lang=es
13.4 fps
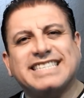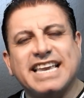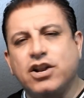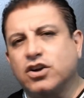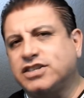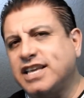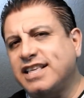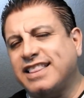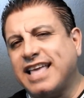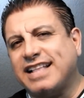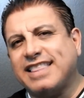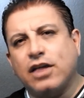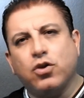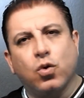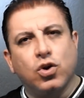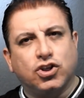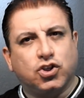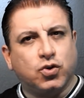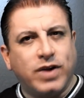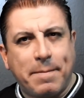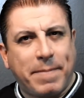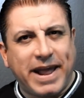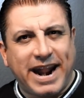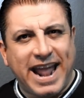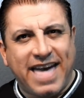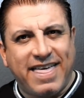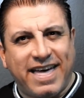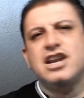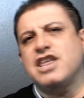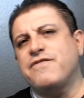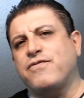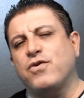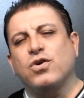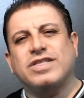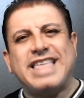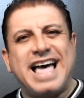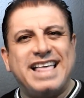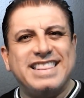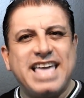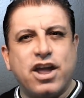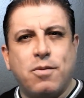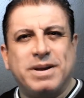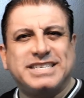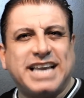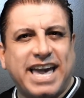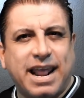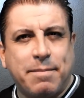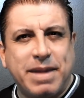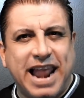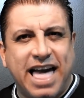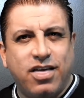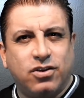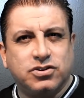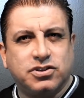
y no se detecta dulzura para nada, ni fruta, ni aromas acaramelados,